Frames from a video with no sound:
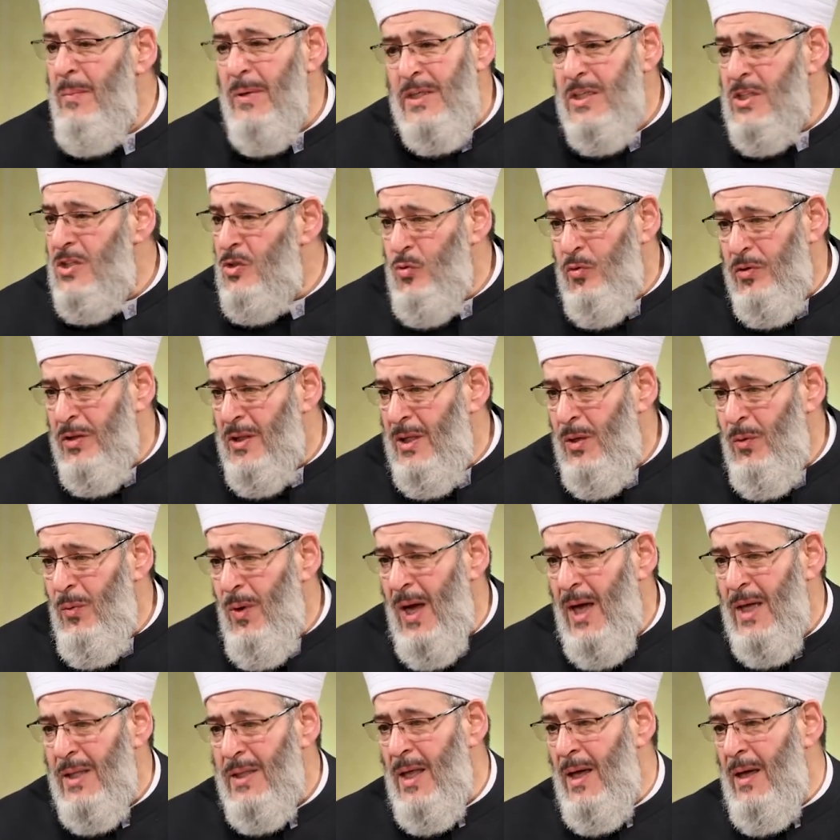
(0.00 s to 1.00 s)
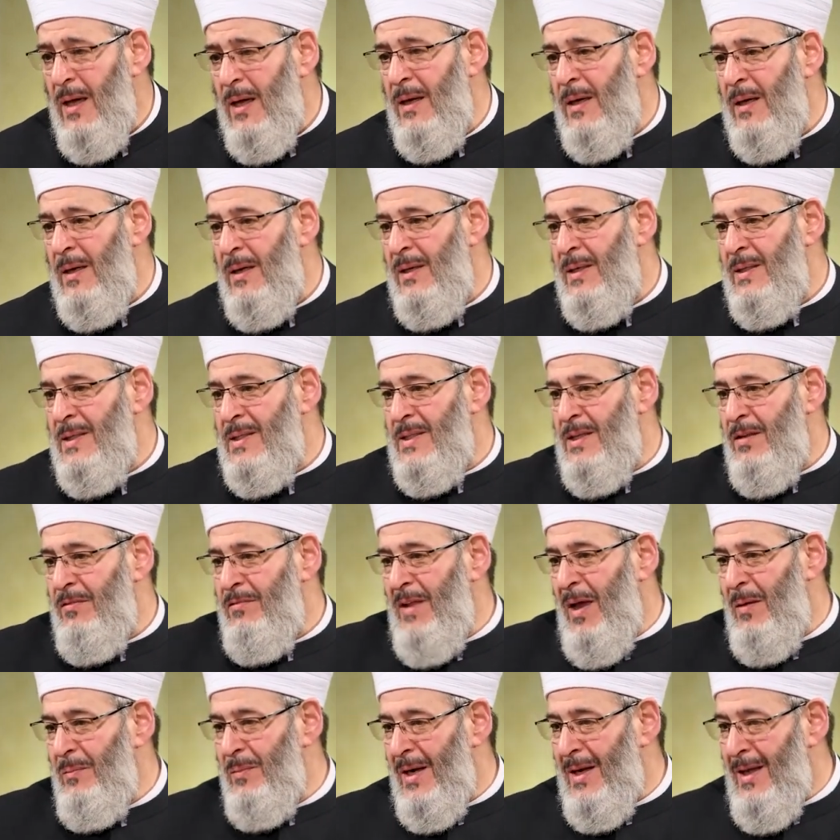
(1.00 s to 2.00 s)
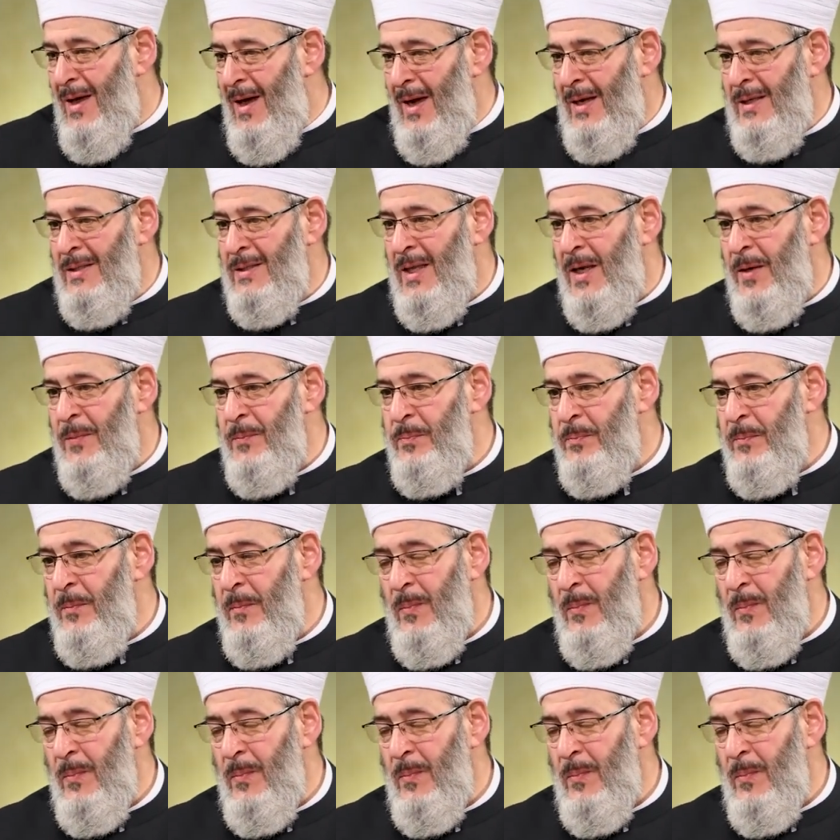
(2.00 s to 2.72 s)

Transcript: من استثني وهذا استثناء من القاعدة